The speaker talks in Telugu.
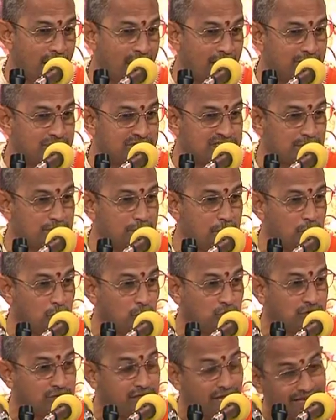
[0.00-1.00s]
మాంసపు
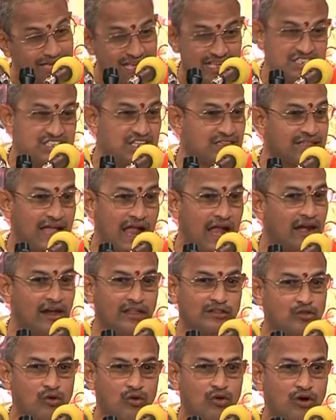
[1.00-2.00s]
ముద్ద కేసి
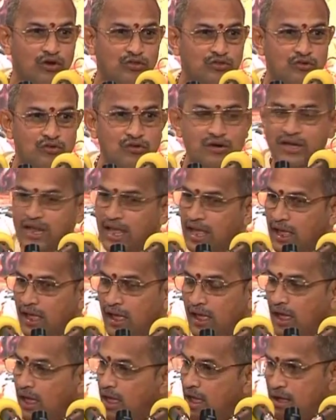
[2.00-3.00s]
తాళ్లతో కడుతుంటే
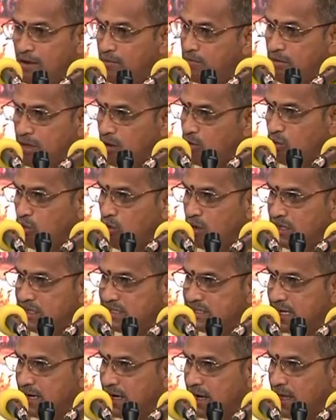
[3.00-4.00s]
మీరు
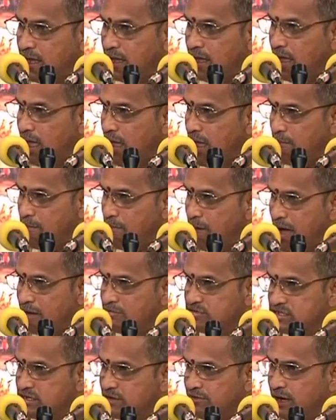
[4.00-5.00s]
ఊహించండి
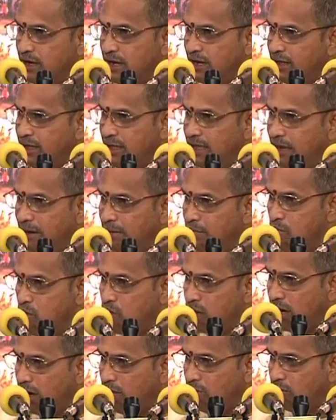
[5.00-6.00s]
మాంసం అంటే అది ఇనం
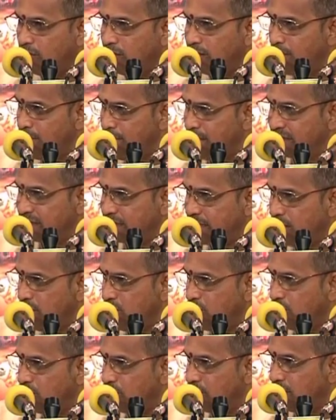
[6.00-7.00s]
ముక్కలా ఉండదుగా మెత్తగా
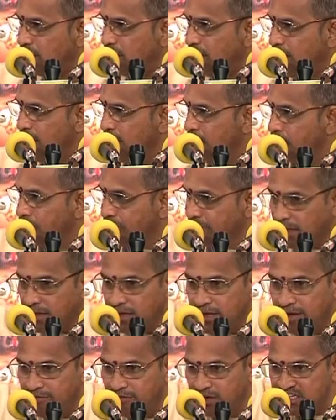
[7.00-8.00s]
ఉంటుంది
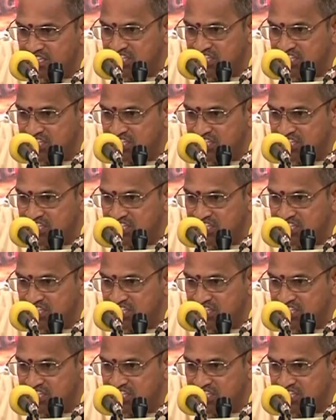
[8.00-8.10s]
ఈవిడ